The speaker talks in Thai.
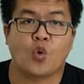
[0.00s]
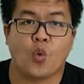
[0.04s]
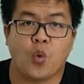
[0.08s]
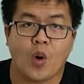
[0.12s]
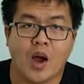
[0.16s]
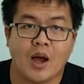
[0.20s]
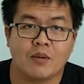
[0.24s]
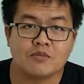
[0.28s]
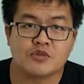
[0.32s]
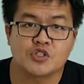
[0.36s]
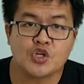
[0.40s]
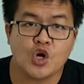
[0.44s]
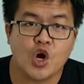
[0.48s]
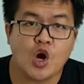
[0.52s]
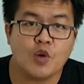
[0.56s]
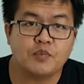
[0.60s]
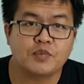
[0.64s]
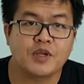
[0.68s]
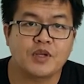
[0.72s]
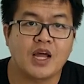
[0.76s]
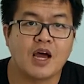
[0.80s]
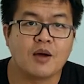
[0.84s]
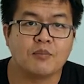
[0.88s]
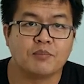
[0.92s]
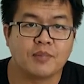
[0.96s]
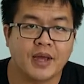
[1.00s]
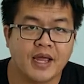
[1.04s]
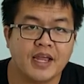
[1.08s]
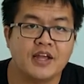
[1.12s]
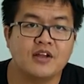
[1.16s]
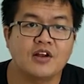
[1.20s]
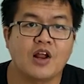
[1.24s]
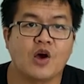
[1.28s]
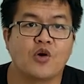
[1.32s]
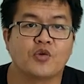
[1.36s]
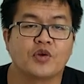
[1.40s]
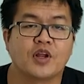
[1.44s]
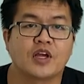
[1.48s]
ความชอบธรรมให้
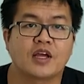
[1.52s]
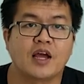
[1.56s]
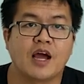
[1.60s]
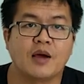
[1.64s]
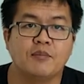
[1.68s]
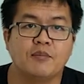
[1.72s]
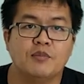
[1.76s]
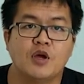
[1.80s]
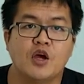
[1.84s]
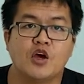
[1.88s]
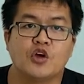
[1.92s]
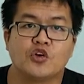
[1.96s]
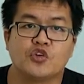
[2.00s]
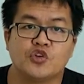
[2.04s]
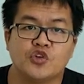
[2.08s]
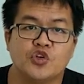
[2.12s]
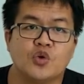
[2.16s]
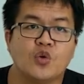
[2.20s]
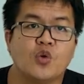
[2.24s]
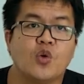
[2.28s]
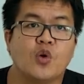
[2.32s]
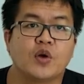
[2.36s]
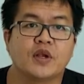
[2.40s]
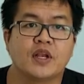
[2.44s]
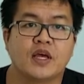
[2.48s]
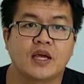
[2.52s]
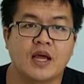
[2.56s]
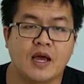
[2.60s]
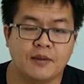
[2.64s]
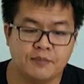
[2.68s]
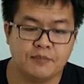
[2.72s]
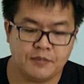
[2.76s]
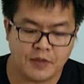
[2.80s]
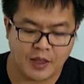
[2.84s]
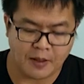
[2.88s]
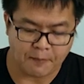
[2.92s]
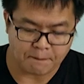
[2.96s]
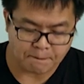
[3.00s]
เรานะครับ โดยนะครับ
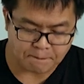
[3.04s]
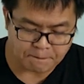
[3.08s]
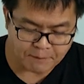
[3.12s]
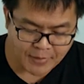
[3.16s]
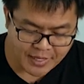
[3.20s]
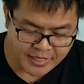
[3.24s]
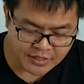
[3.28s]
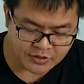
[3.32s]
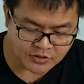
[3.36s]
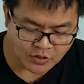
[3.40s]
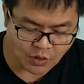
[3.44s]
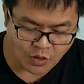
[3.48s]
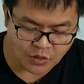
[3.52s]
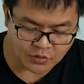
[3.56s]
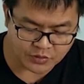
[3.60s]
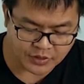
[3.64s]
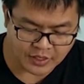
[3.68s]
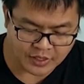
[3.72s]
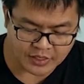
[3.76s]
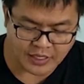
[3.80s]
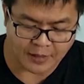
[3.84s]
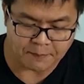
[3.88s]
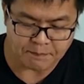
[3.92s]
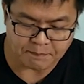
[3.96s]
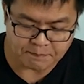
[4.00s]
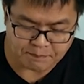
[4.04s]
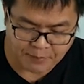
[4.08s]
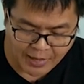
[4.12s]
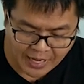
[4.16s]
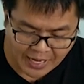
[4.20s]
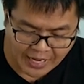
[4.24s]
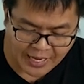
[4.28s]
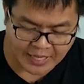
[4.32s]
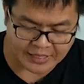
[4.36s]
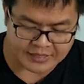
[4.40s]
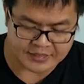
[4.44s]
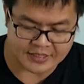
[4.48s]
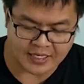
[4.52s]
ไม่ต้องนะครับ
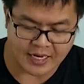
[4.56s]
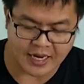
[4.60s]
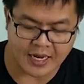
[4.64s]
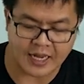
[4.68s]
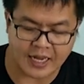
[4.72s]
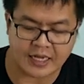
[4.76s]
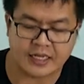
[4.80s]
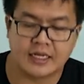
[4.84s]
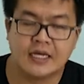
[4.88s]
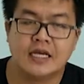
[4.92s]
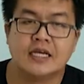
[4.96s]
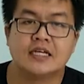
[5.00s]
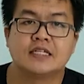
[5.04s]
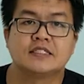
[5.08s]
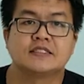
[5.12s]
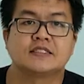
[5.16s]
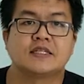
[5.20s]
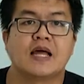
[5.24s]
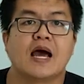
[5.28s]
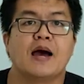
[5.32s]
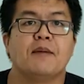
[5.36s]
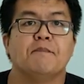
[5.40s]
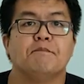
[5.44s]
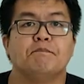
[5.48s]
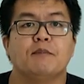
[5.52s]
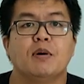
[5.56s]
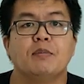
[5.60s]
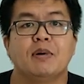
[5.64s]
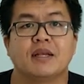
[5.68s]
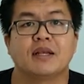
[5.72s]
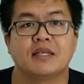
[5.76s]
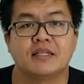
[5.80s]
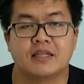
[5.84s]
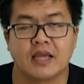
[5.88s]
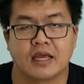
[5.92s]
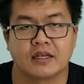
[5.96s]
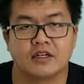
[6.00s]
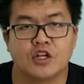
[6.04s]
ผ่านทางธรรมบั
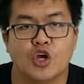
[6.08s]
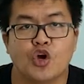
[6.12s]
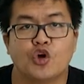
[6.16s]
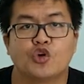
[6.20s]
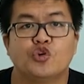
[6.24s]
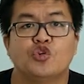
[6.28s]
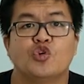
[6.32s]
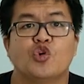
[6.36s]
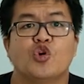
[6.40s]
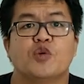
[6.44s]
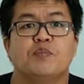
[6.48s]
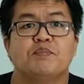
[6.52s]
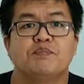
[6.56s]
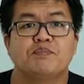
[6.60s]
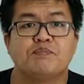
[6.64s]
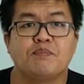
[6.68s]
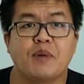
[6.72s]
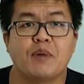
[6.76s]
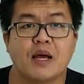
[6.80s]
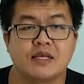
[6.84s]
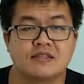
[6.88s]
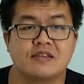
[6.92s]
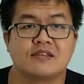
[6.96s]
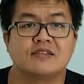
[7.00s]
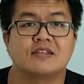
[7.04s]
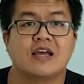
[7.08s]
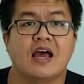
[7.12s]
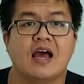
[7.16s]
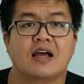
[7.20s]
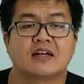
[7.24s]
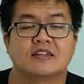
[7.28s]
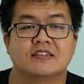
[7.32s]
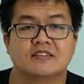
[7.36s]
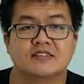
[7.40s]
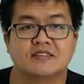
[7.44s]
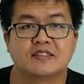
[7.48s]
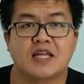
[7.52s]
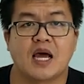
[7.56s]
ญญัติโดยปราศจาก
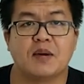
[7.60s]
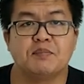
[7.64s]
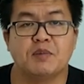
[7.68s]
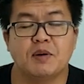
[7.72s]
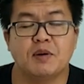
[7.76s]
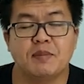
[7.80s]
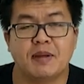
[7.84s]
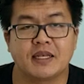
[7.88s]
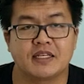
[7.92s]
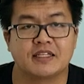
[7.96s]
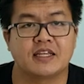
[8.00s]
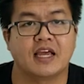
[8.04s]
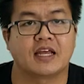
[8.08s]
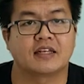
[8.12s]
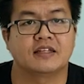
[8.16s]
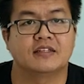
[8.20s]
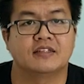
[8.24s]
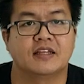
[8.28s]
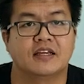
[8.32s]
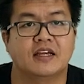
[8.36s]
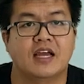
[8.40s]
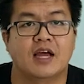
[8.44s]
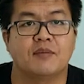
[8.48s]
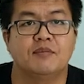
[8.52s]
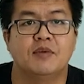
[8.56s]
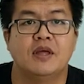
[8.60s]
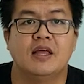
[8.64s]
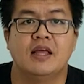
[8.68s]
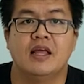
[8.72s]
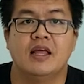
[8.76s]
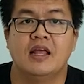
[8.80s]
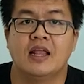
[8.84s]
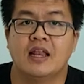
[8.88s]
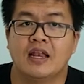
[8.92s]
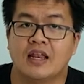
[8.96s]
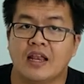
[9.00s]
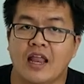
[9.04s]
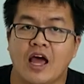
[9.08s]
ธรรมบัญญัตินะครับ
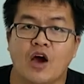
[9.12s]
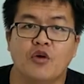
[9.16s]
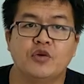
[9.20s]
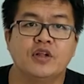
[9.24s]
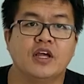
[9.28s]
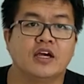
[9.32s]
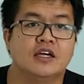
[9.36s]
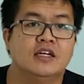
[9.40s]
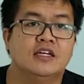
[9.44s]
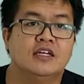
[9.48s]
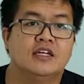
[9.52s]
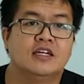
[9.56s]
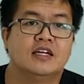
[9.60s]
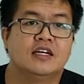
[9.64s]
แล้วเนี่ย